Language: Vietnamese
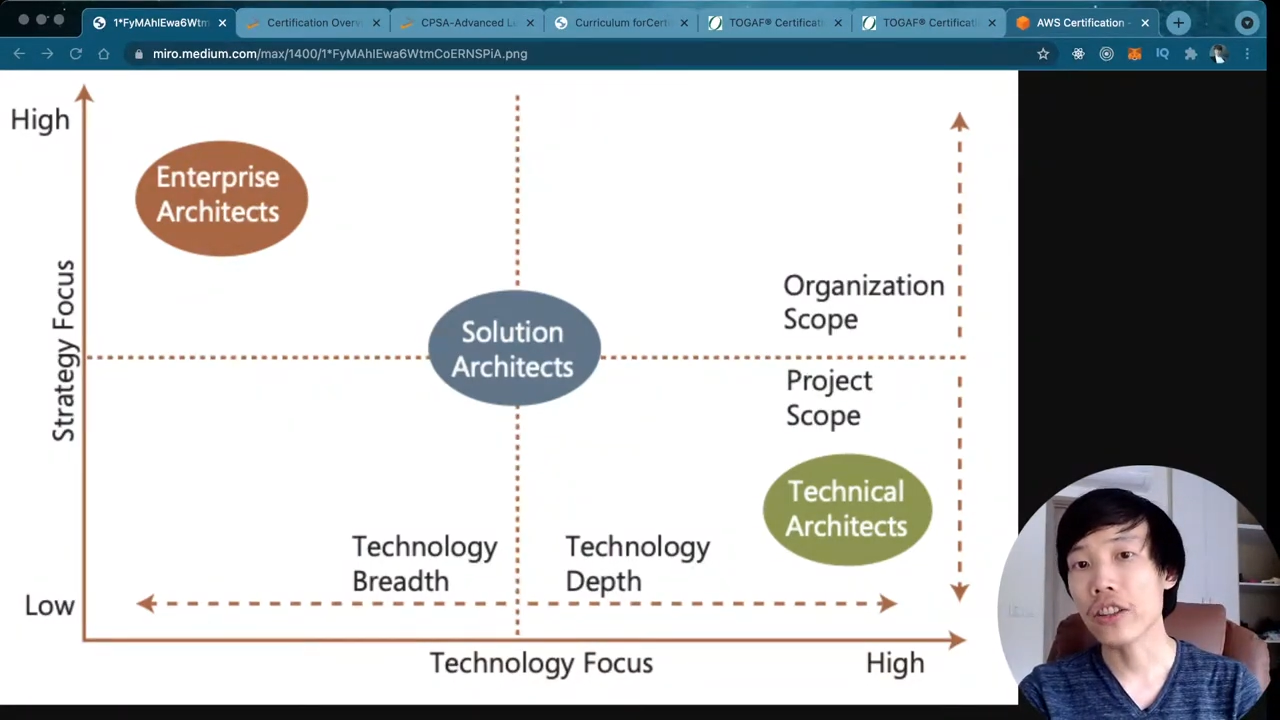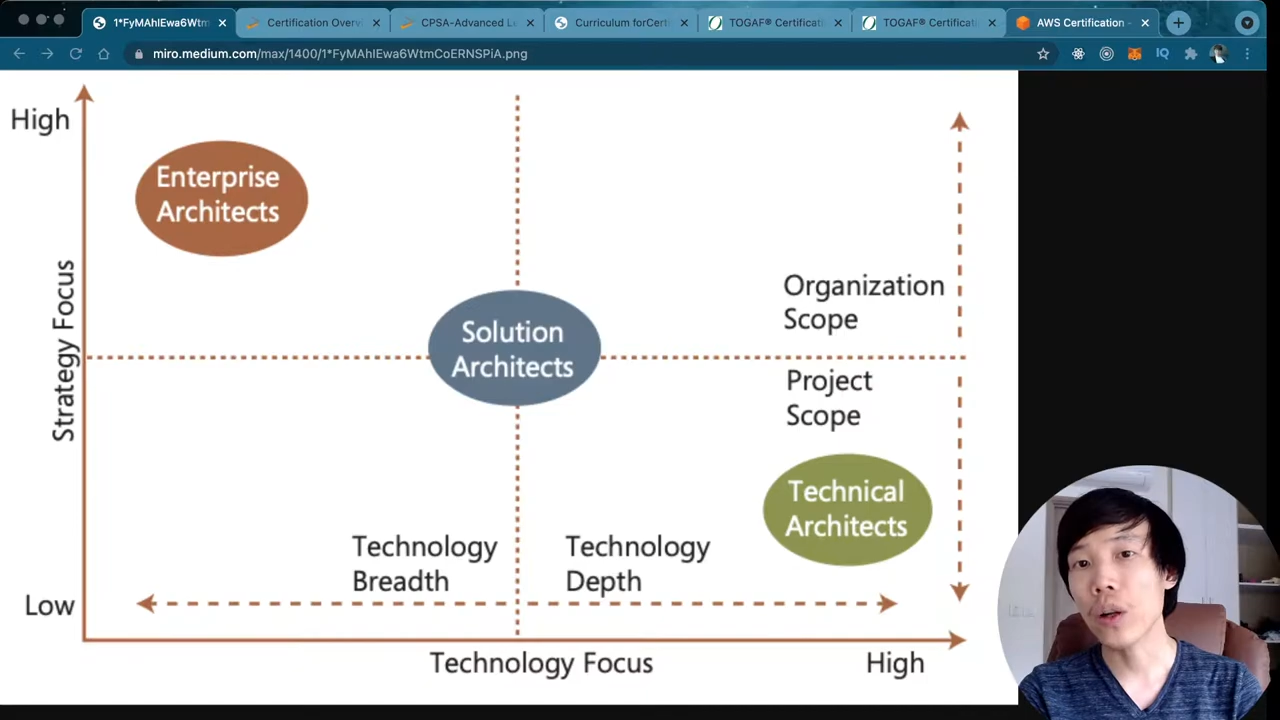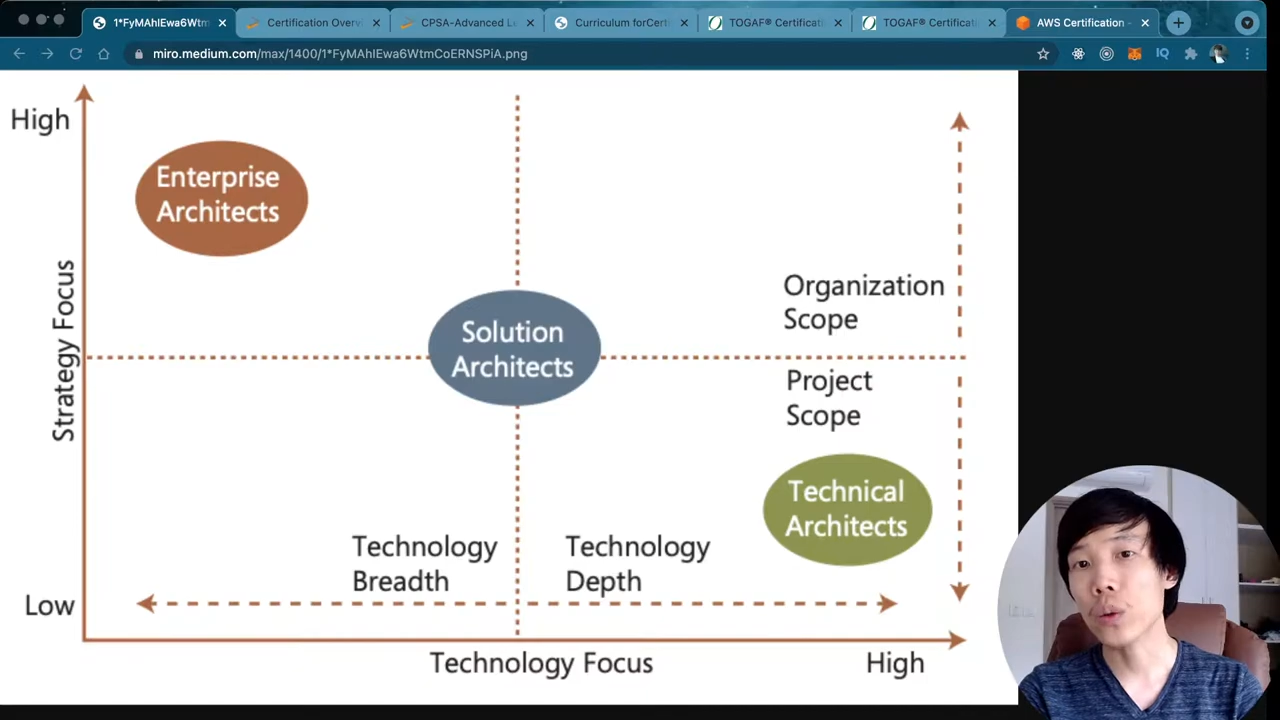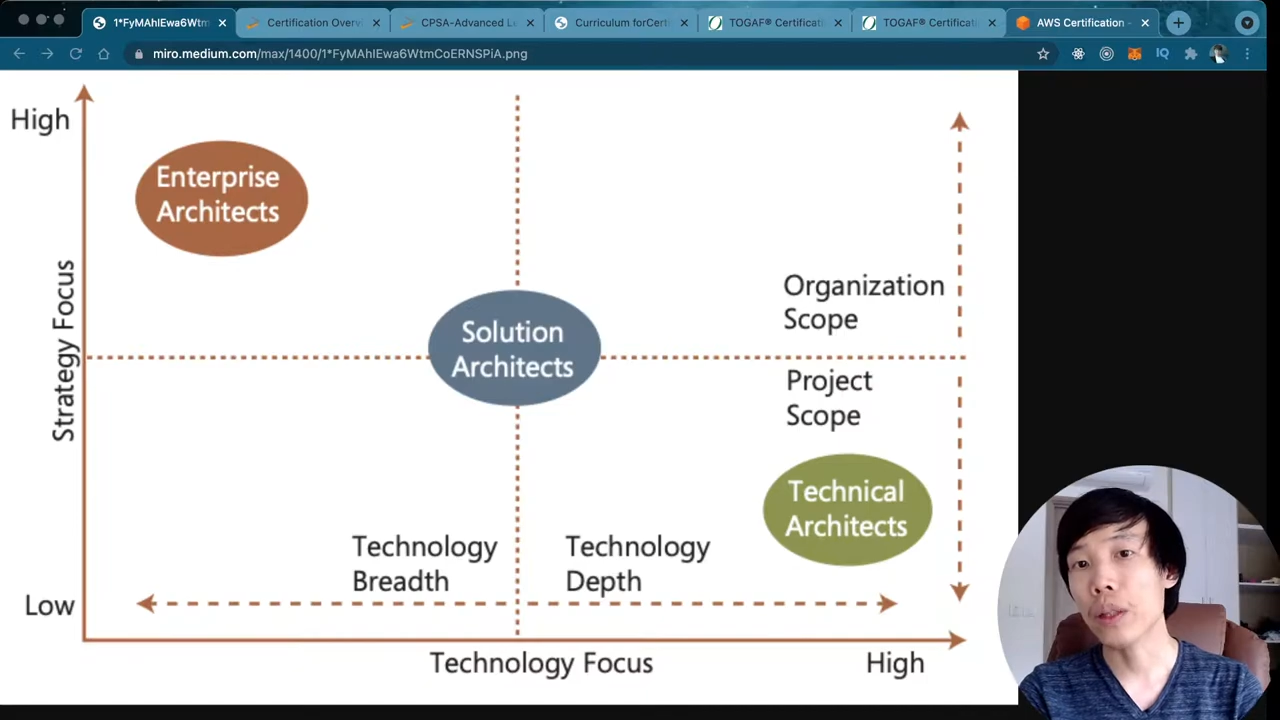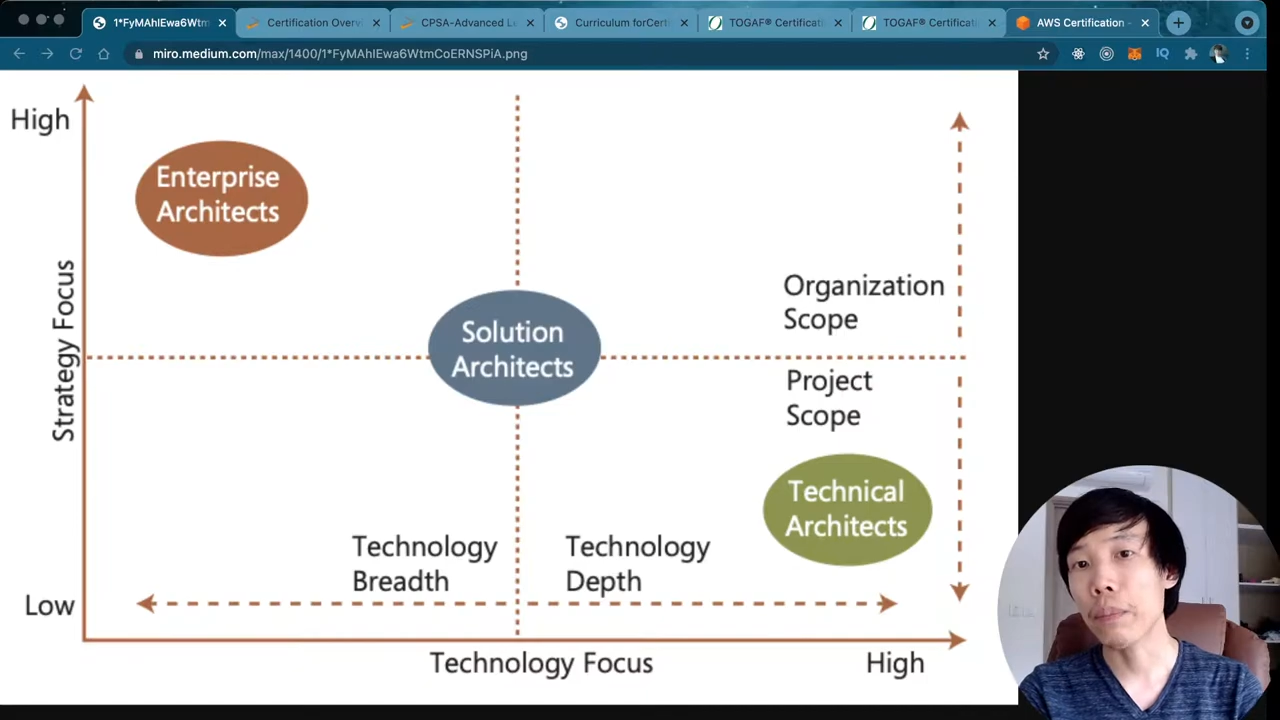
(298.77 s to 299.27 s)

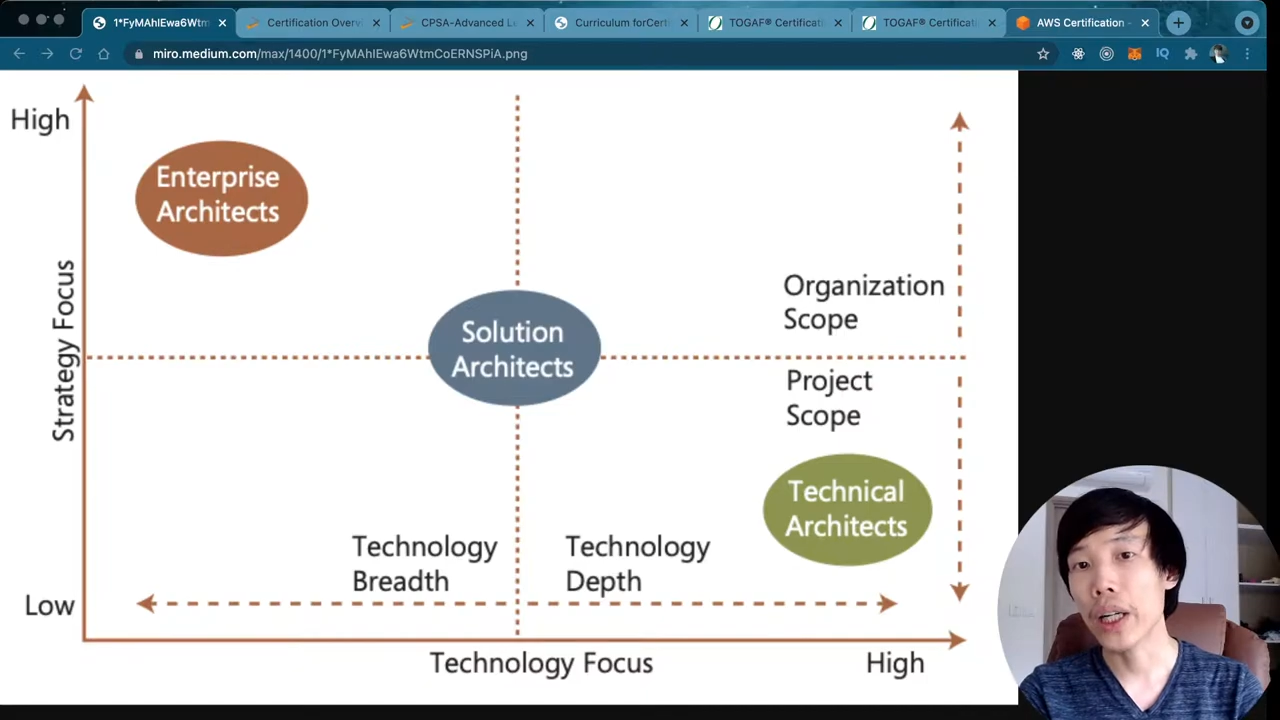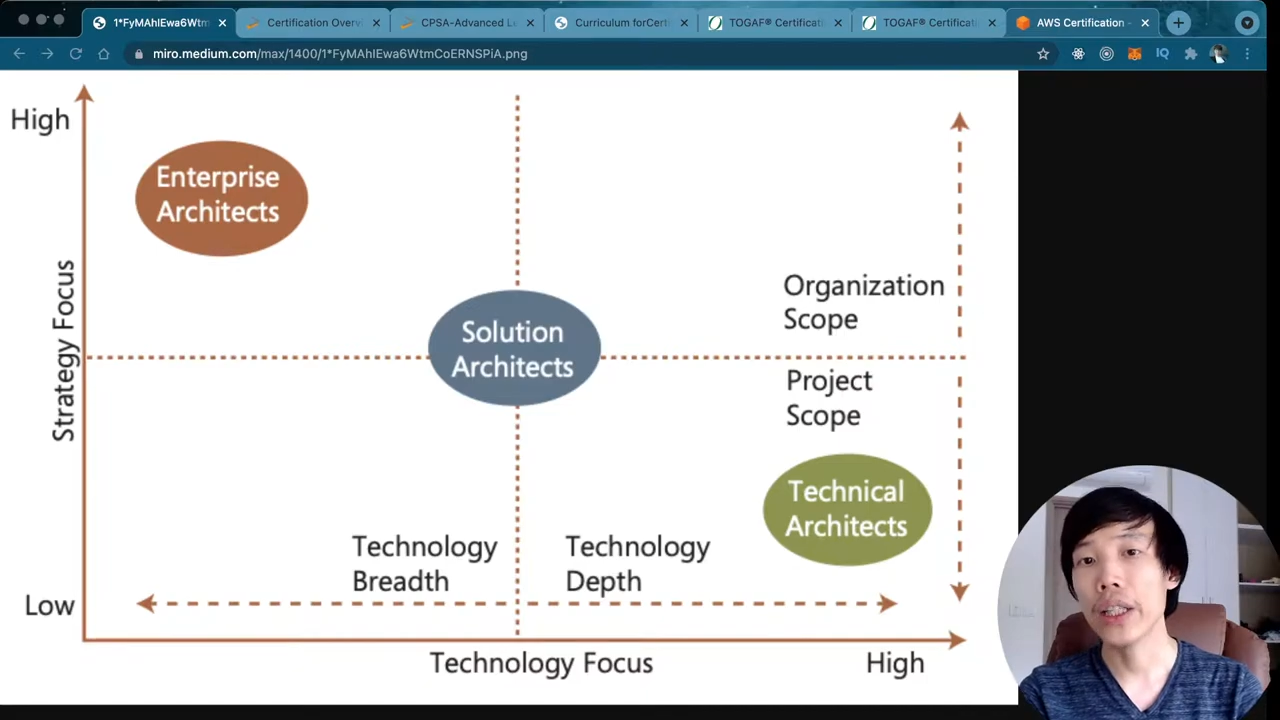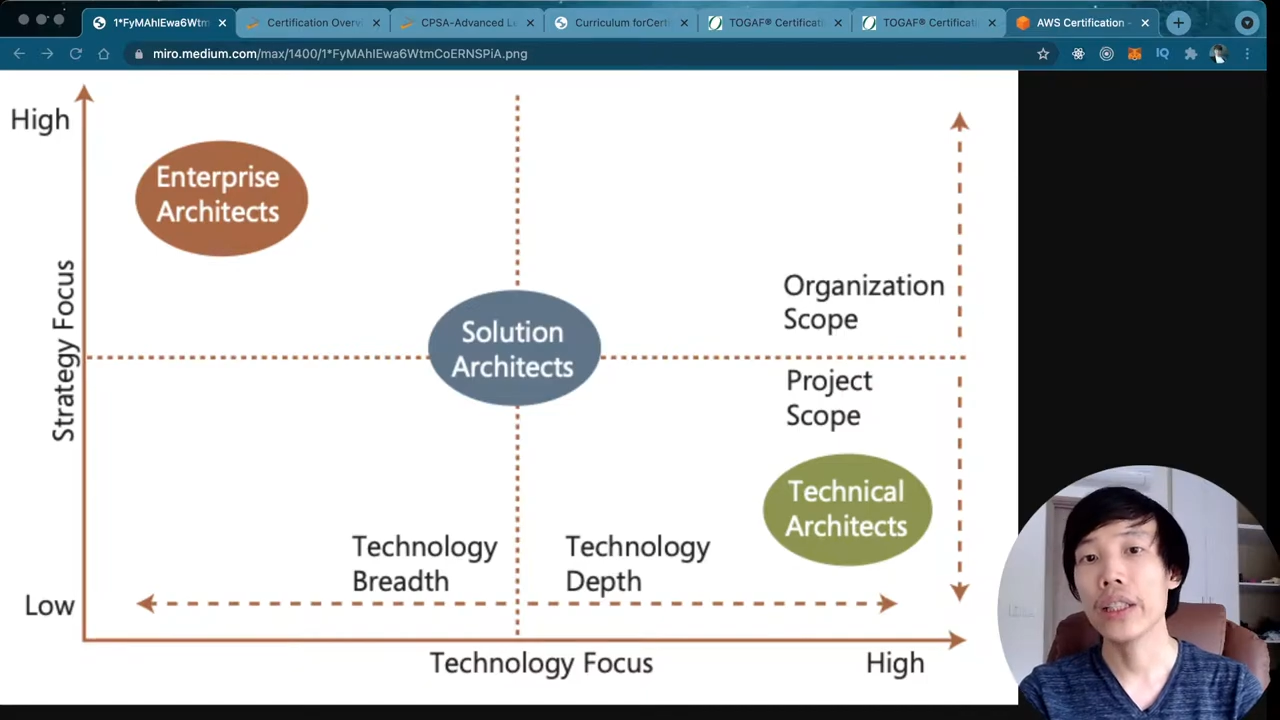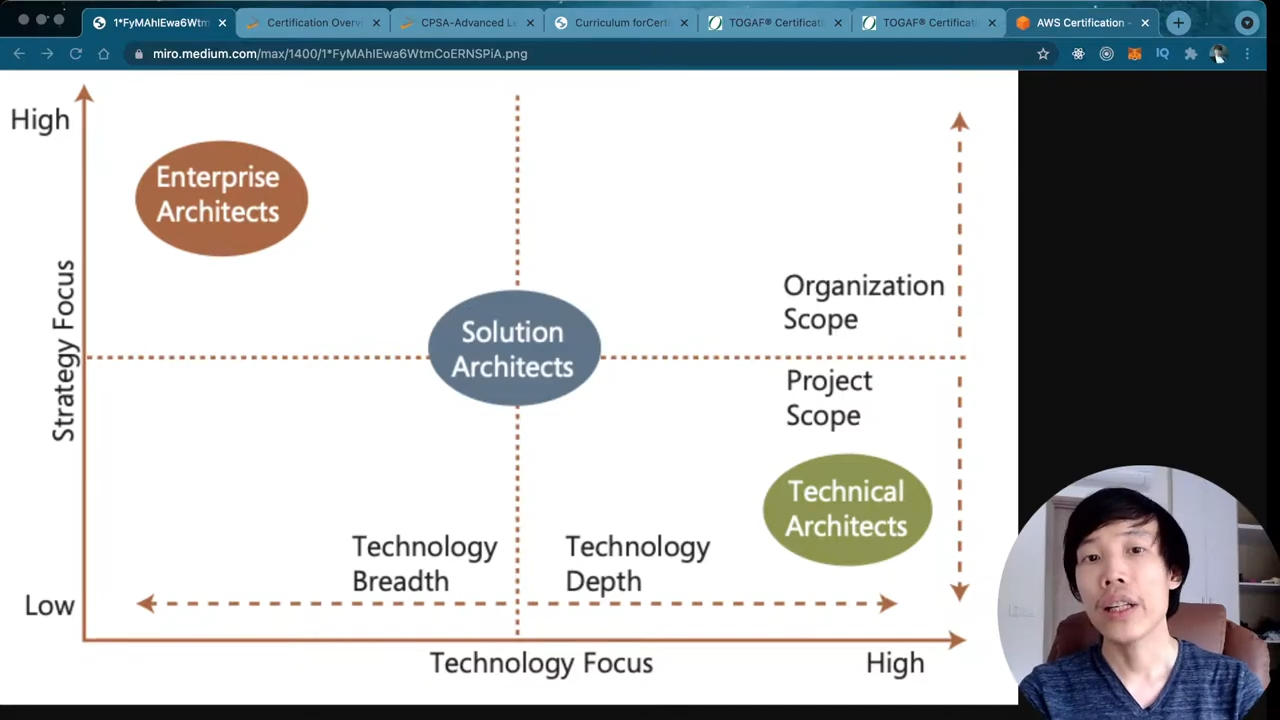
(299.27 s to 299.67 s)
solution mới